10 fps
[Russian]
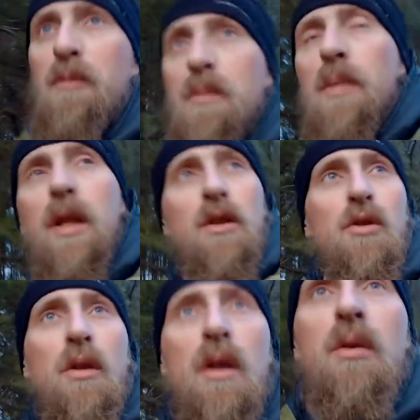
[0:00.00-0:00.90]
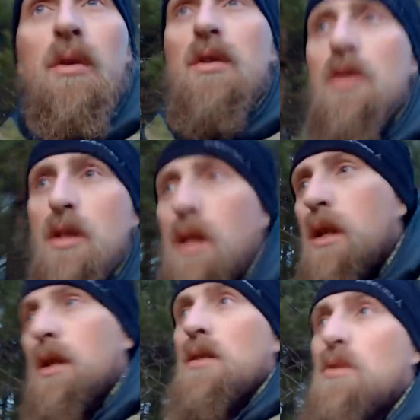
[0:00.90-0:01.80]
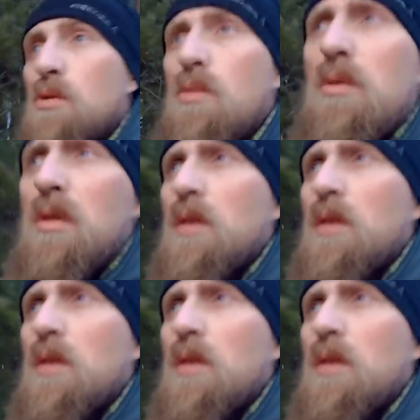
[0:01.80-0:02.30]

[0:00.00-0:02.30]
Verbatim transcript: подошел охотничий день к концу